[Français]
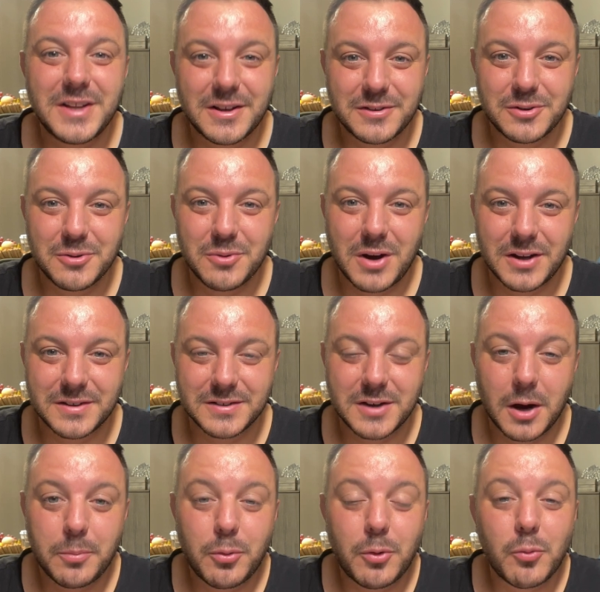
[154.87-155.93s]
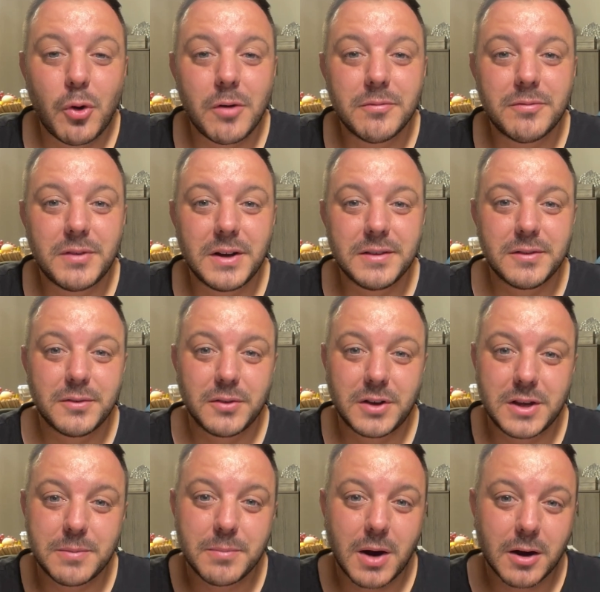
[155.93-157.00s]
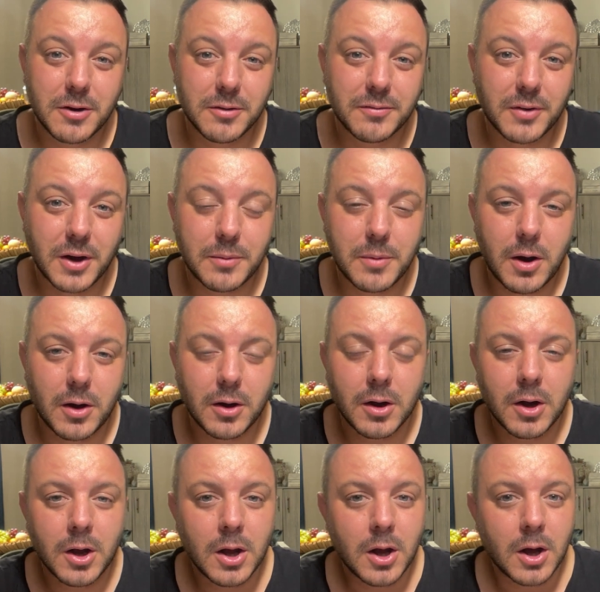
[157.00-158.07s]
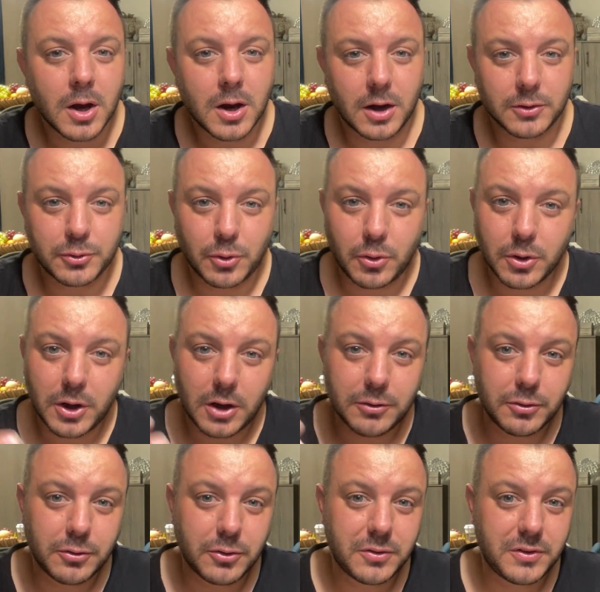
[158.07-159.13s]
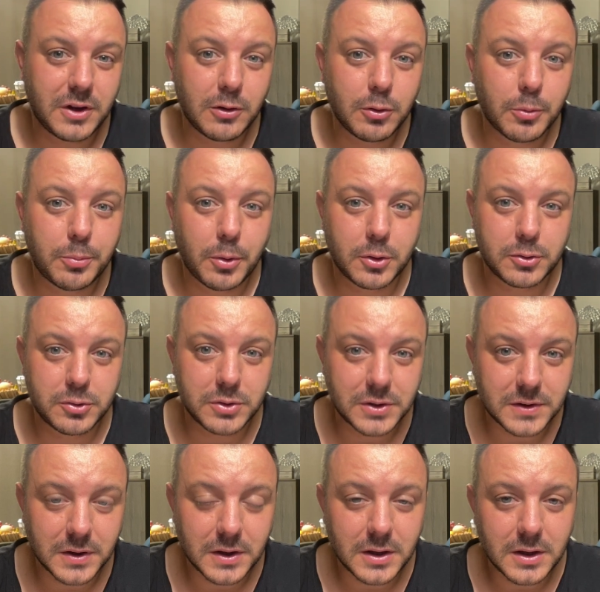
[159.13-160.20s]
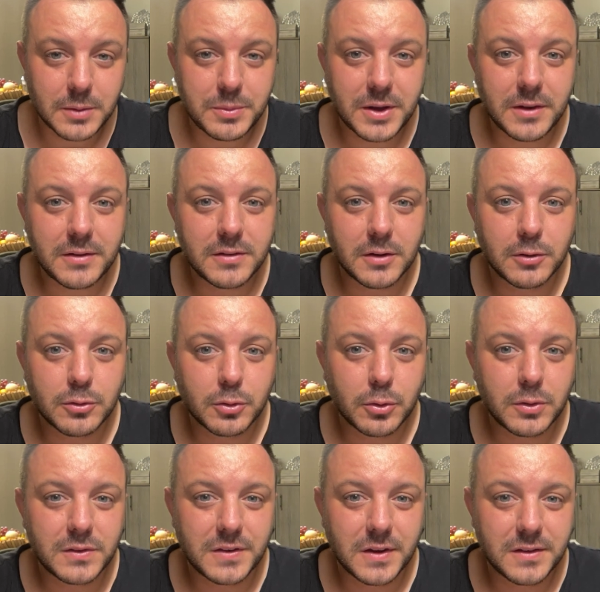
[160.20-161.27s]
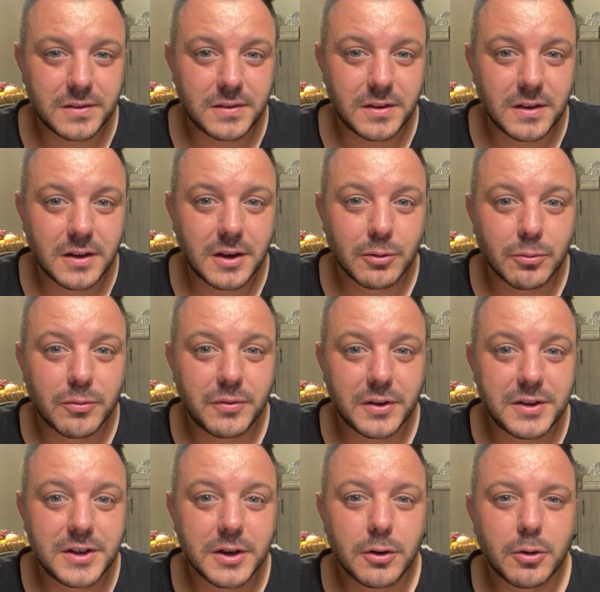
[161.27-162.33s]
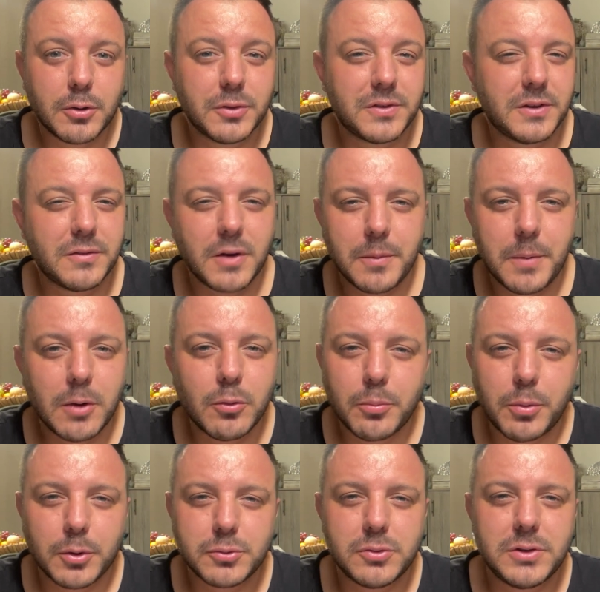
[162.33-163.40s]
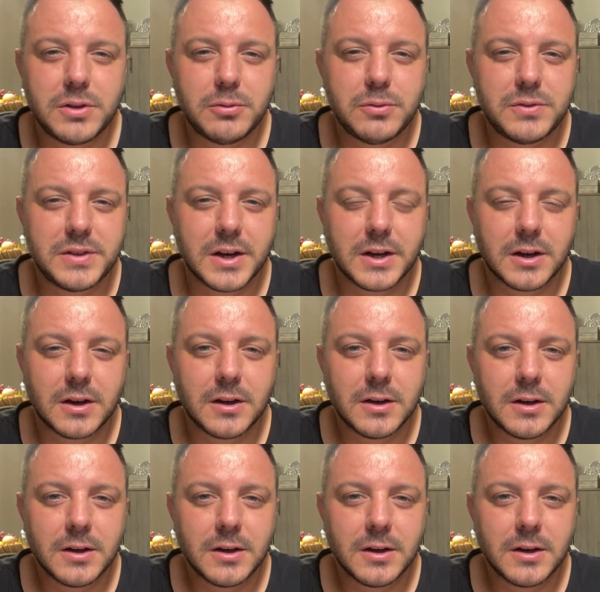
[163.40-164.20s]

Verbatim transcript: NextRise. Car pour moi, en fait, ce qui manque vraiment quand on regarde ce style d'opportunité, et eh bien, c'est un truc sexy qui nous fait dire que c'est vraiment l'opportunité du siècle.